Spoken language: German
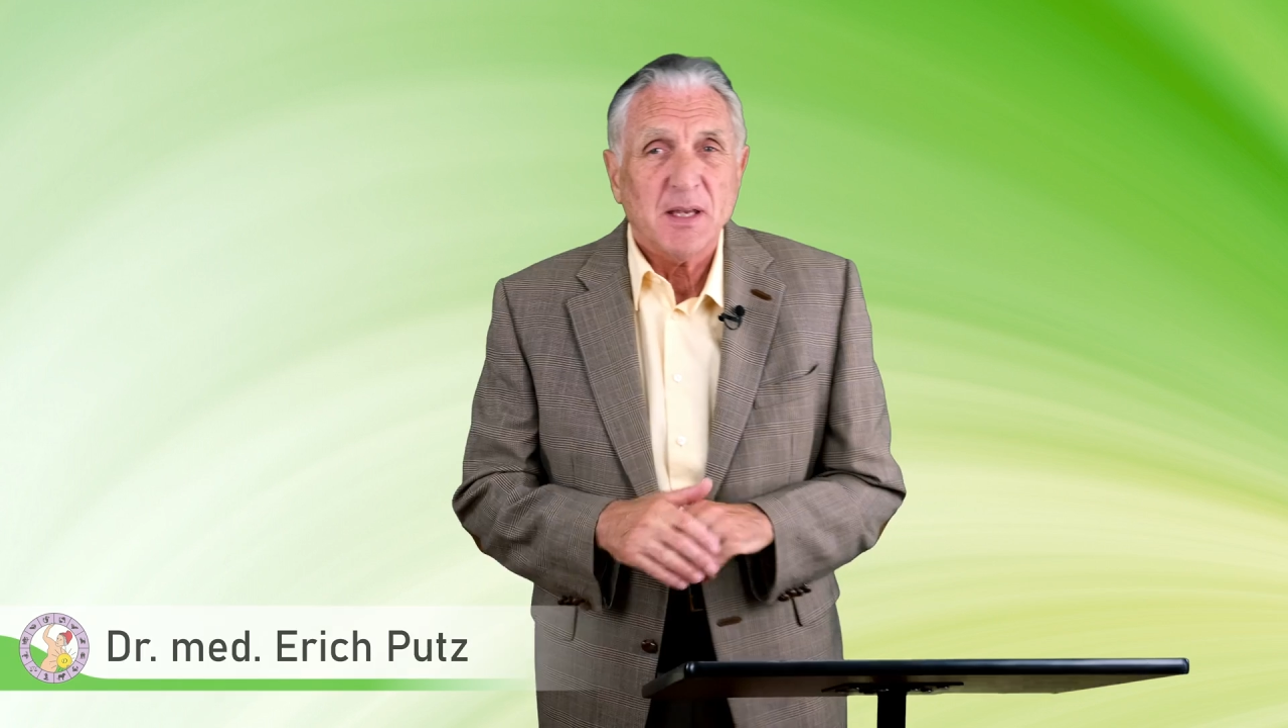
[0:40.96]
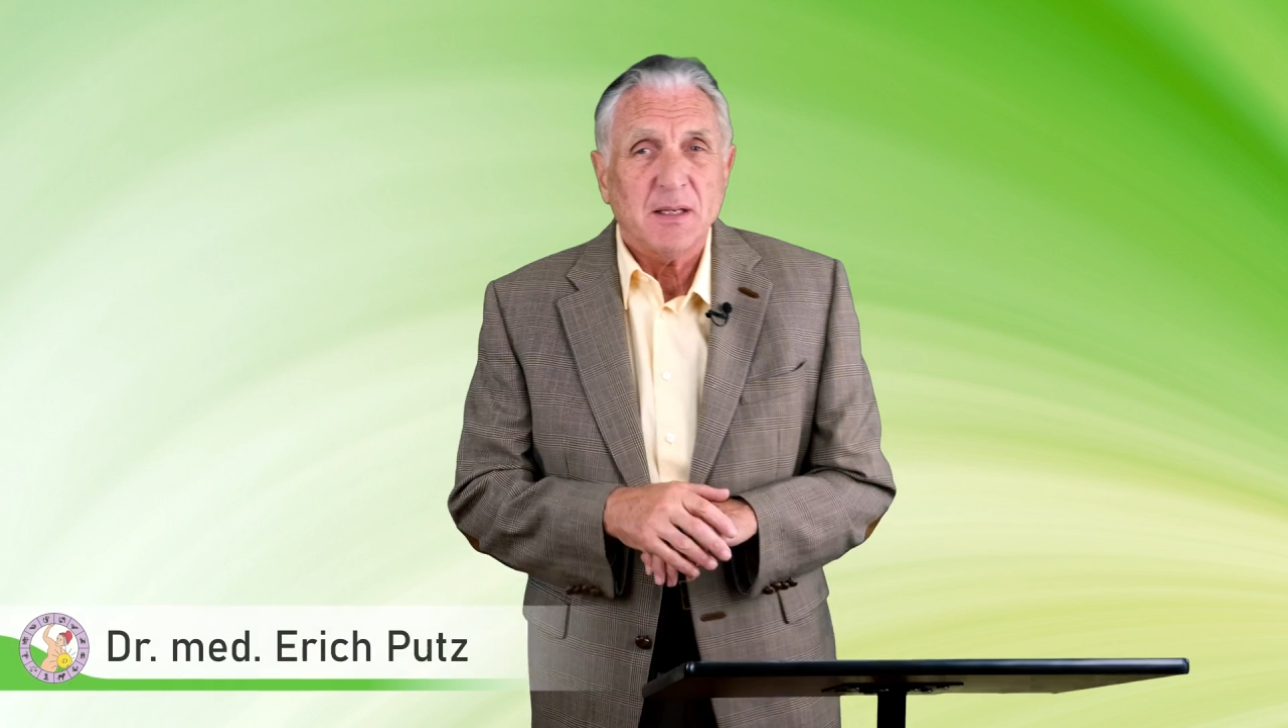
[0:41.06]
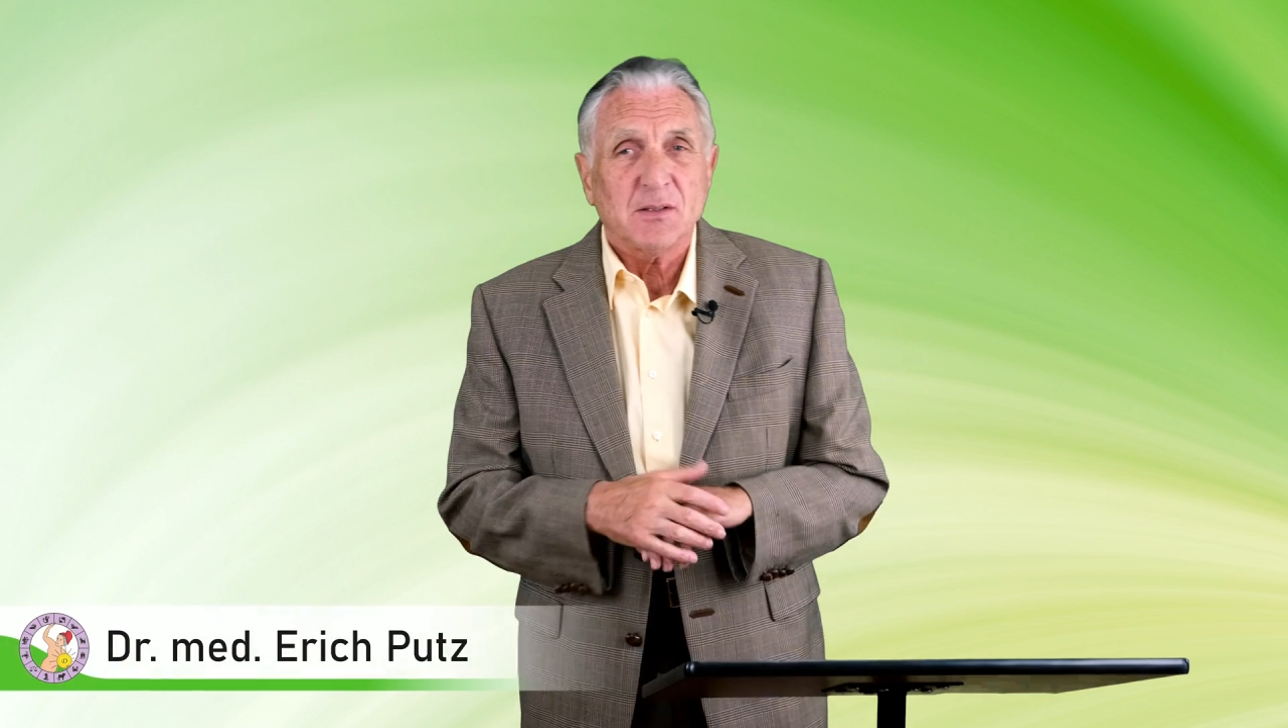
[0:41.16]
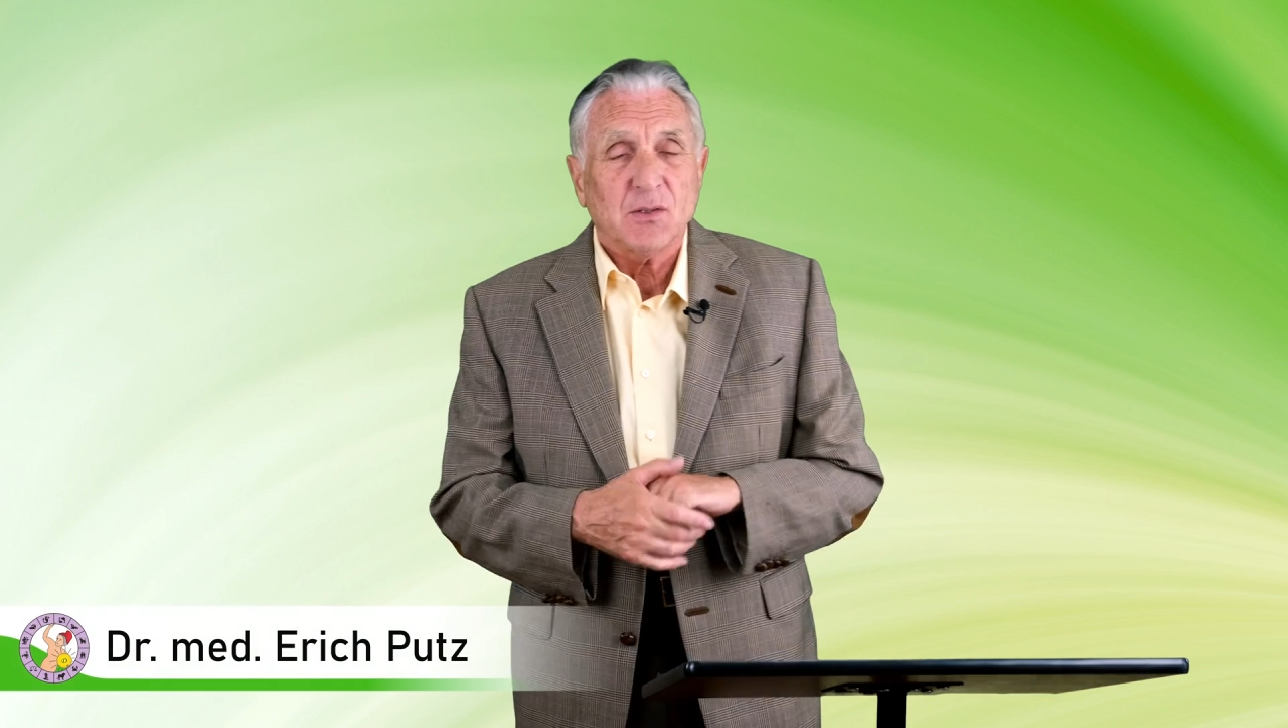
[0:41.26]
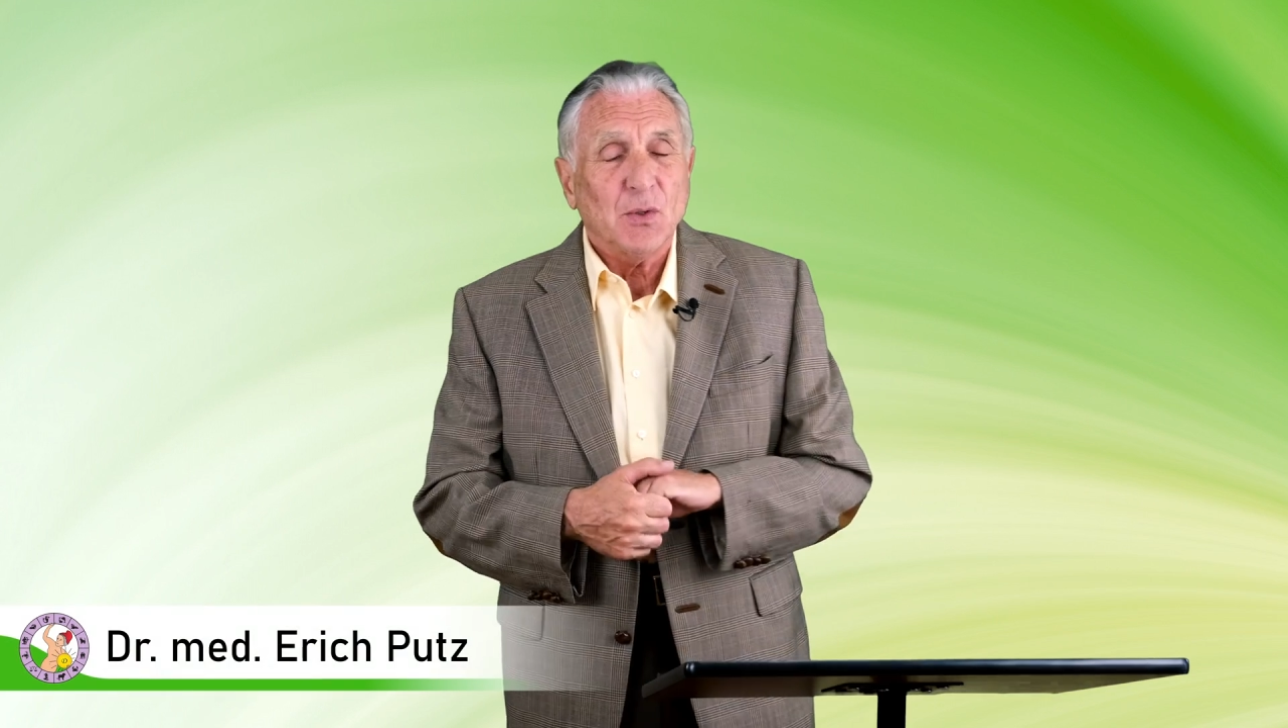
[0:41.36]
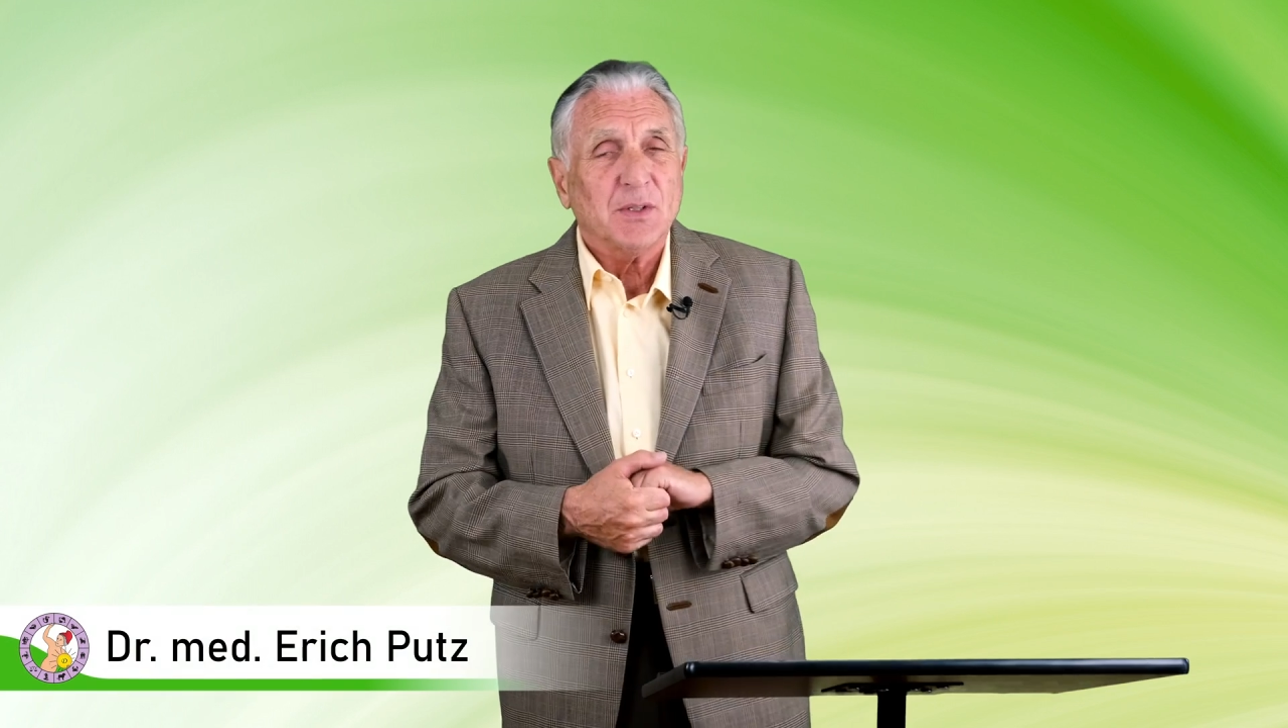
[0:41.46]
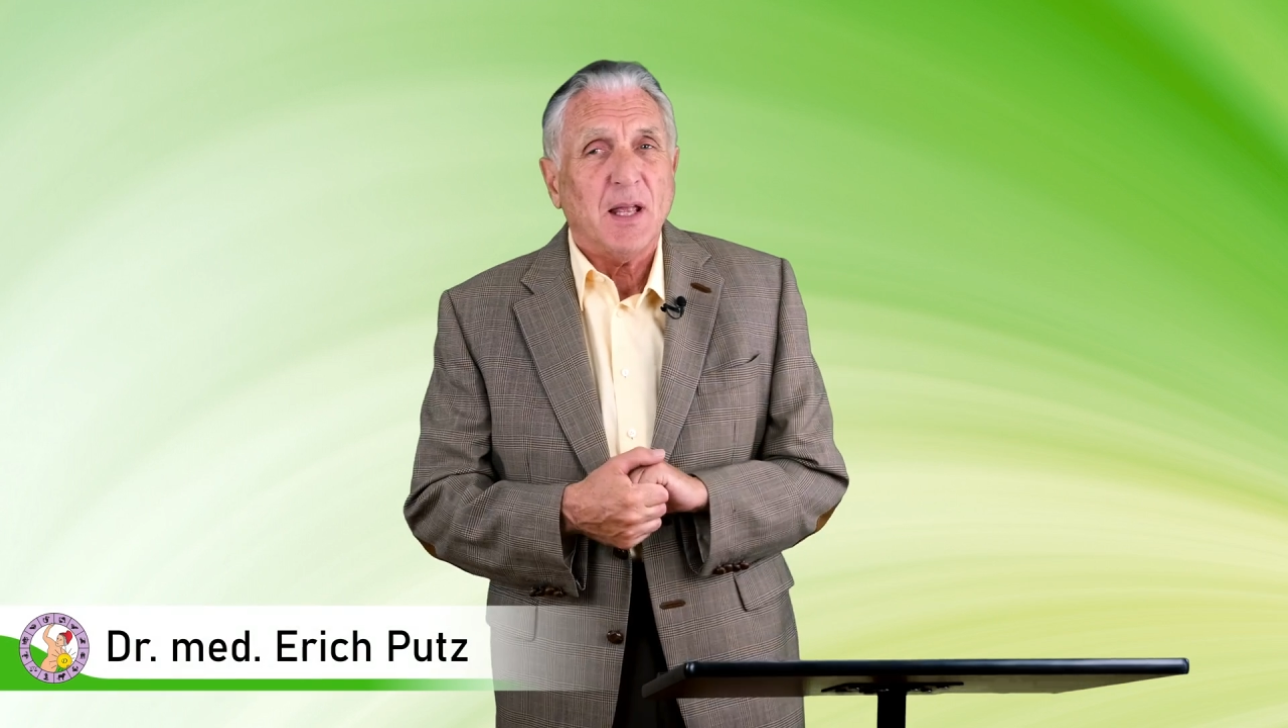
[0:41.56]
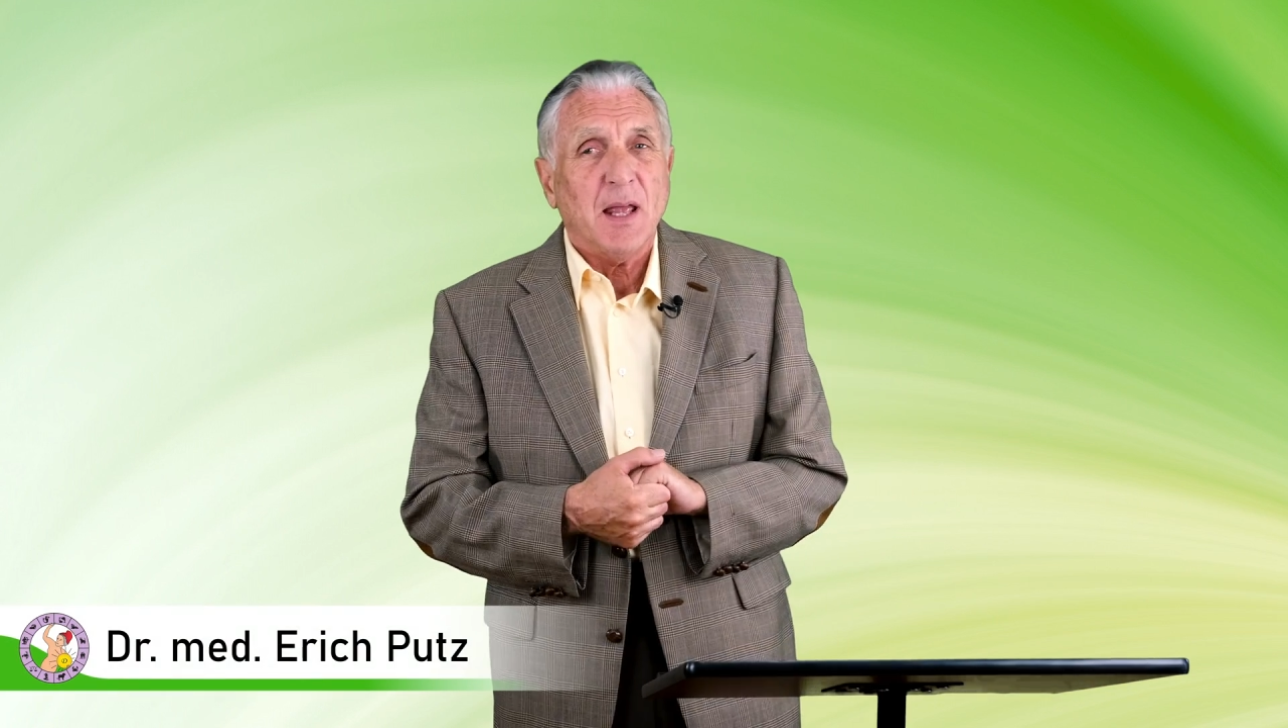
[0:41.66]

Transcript: ist Dr.